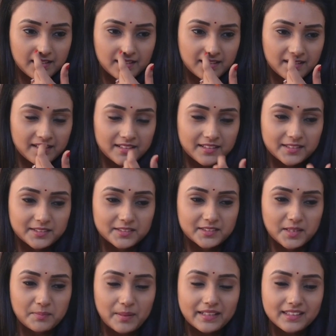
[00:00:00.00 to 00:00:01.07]

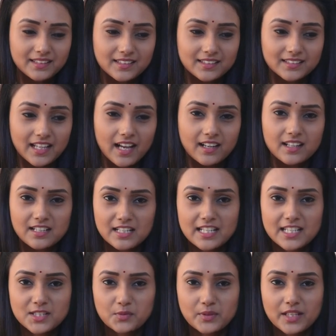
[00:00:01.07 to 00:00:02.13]
डिपेंड uh, करता है अगर
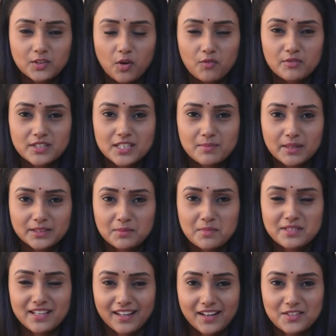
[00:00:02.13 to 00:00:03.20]
रिलीज़ हुई है तो ऑब्वियसली बातें
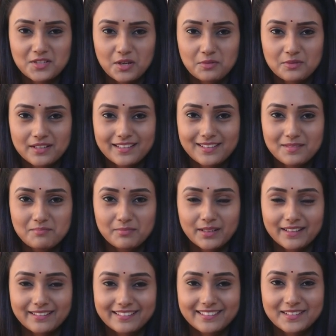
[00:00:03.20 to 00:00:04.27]
मैं जाना चाहूँगी
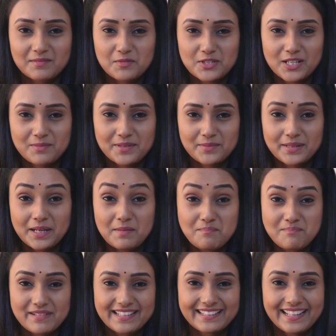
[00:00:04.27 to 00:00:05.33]
बट uh, मुझे कभी कभी
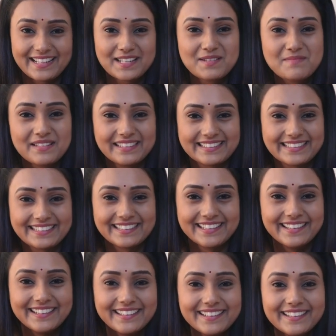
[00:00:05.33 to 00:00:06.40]
कंपनी नहीं मिलती
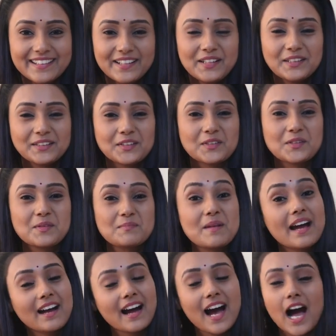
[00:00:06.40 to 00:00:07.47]
है तो
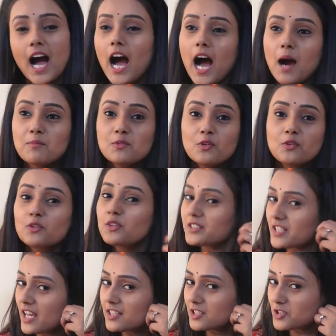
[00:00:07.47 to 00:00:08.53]
मैं आप लोग को
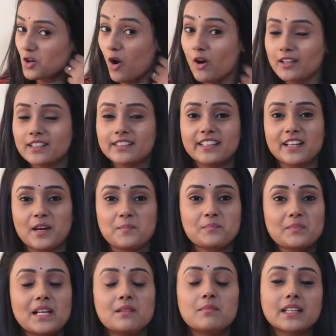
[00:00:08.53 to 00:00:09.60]
शायद शौक लगेगा
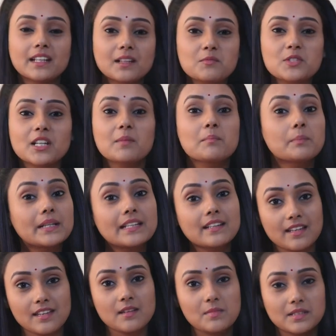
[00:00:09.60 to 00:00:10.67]
बट अगर मुझे कंपनी
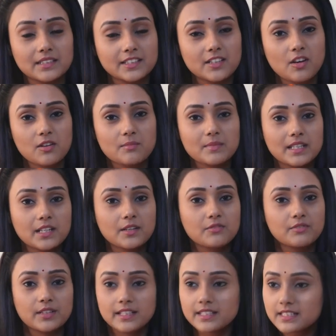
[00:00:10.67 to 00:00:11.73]
नहीं मिलती है और मेरे
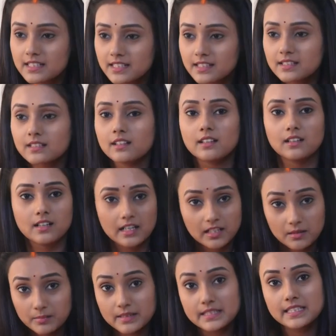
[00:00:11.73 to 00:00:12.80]
फ्रेंड्स uh,
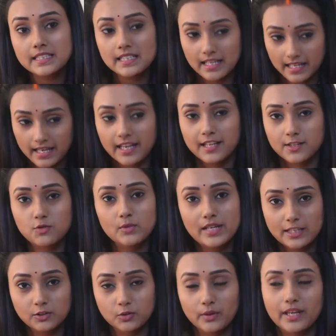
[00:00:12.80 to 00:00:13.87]
अगर बिज़ी हैं जो
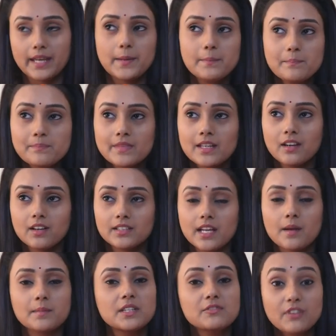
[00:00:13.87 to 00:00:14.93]
एक दो हैं
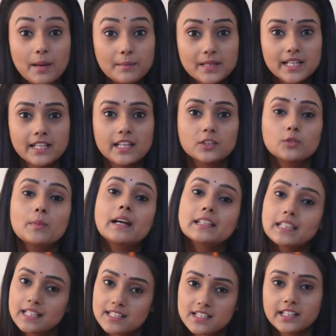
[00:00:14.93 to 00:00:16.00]
या मेरी फैमिली नहीं है तो मैं
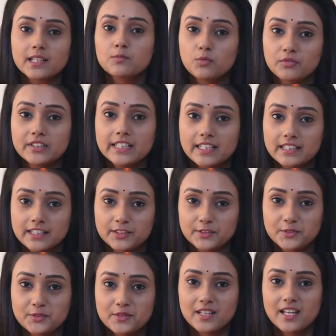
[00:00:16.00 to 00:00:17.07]
अकेले जाके मूवी देख
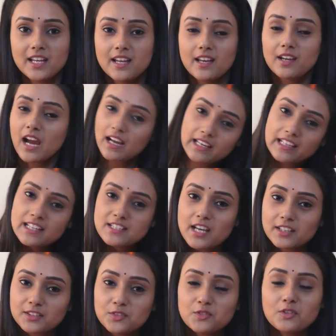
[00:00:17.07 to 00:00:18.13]
लेती हूँ अकेले
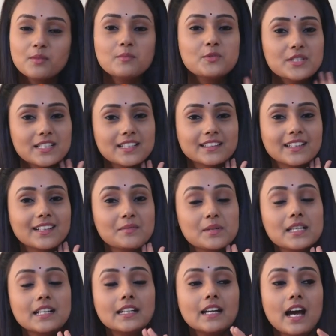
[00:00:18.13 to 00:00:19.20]
जाती हूँ क्योंकि मुझे लगता है
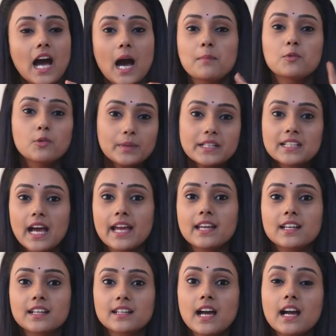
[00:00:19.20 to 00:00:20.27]
कभी आप लोग भी ट्राई
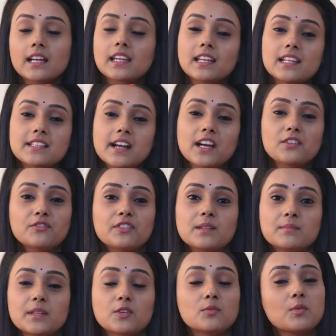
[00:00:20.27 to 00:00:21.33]
करना अकेले जाकर
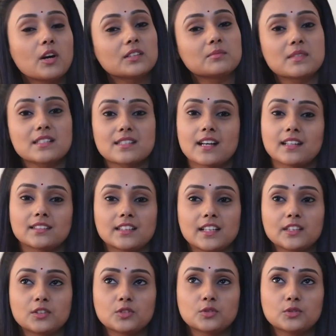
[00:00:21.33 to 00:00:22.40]
फिल्म देखो बहुत मज़ा आता
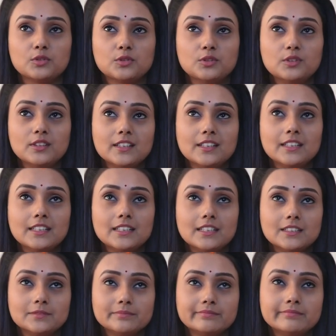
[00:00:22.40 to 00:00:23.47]
है तो
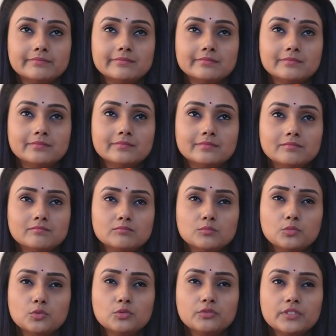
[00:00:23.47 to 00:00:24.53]

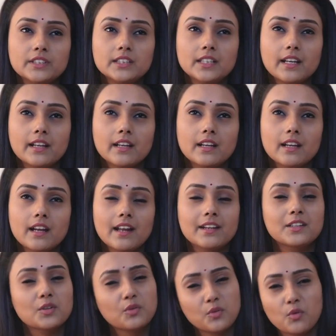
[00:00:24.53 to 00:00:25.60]
मूवी
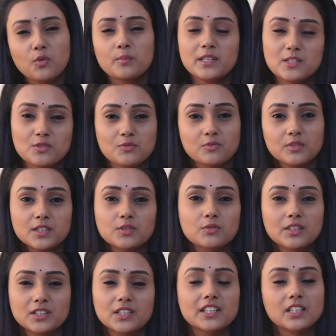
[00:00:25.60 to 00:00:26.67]
एट होम ही चुनूँगी
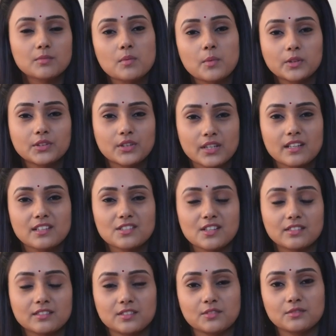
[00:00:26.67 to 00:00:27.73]
क्योंकि थिएटर में बहुत रेयर ही
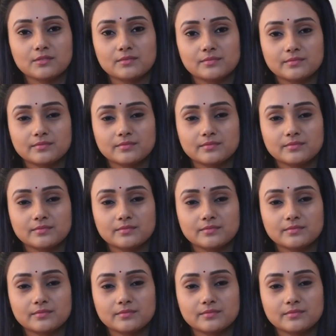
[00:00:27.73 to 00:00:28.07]
जाती हूँ